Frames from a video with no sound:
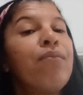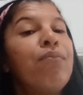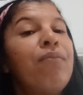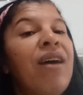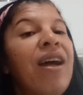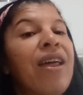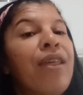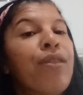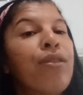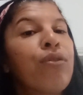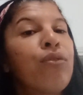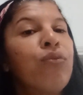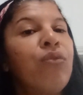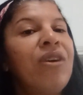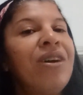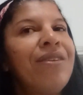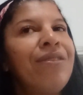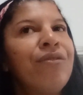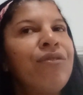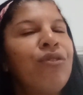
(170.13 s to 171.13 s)
Mas no
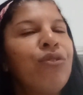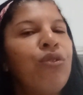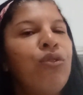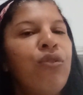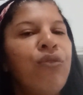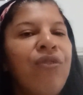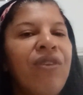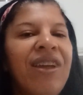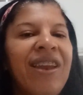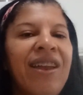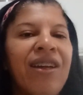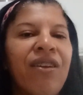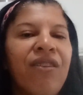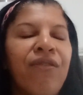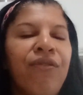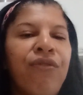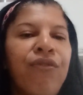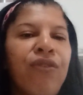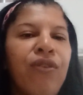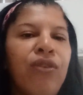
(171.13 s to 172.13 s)
ano novo ela
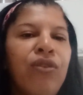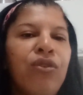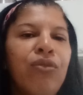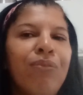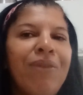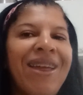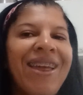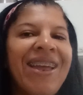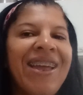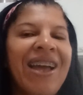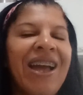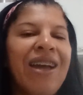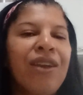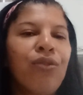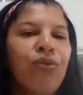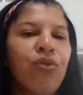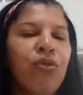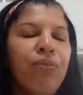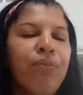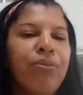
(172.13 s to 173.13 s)
foi no
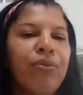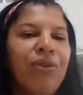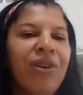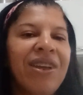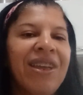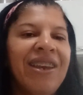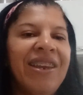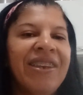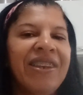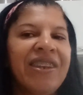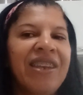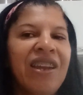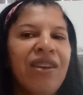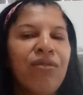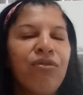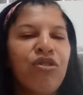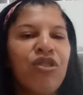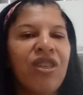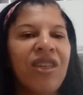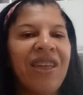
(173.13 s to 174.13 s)
mercado, comprou aquele
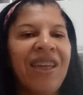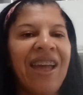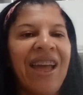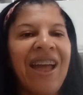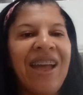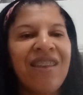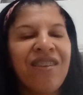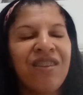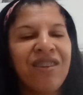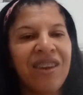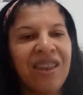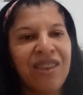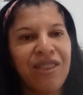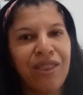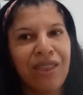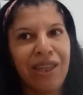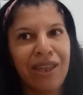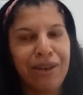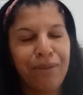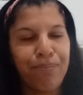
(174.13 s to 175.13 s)
tanto de carne, né?
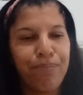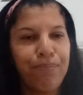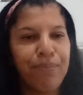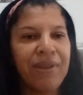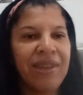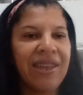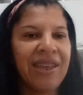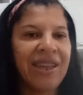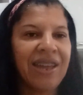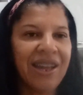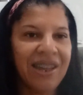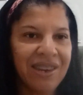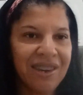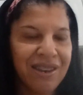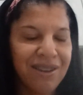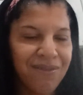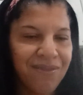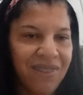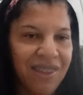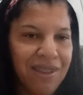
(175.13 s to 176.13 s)
Que era
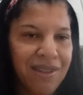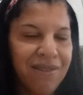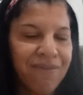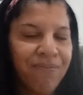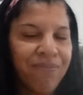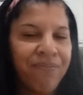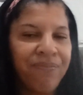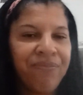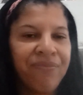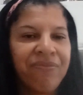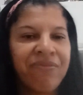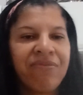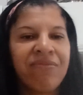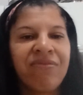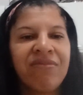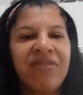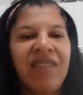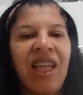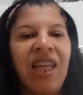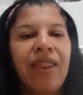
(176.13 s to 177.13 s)
picanha, né?
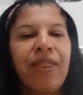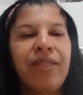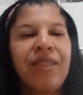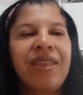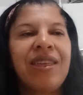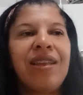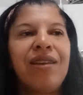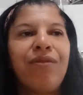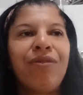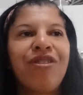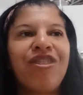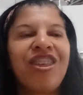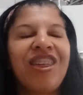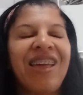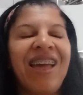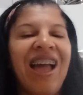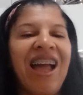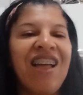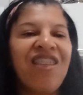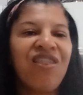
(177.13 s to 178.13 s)
10 quilos de
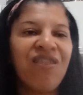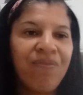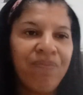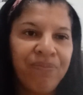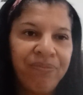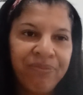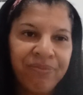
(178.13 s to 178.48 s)
carne.